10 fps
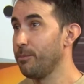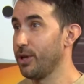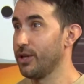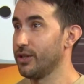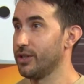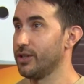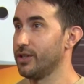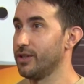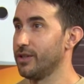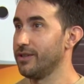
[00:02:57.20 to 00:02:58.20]

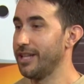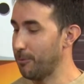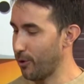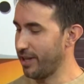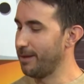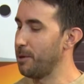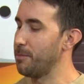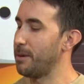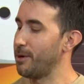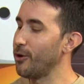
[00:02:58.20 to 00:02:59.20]
Pero, digamos, mi
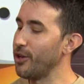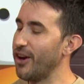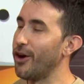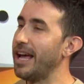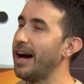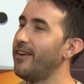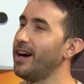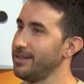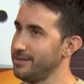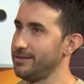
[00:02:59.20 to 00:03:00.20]
papá lo
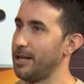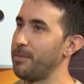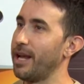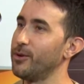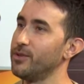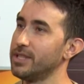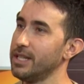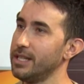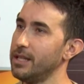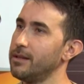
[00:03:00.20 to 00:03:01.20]
guionaba, las
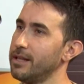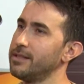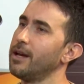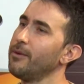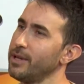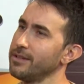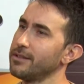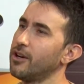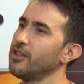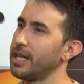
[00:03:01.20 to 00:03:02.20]
preguntas, y le decía, a ver,
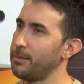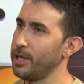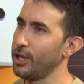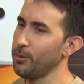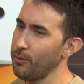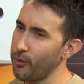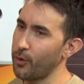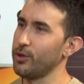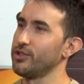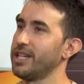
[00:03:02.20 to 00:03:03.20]
contame, ¿y cómo fue
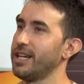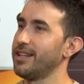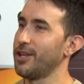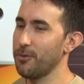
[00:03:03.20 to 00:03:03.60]
cuando llegaste?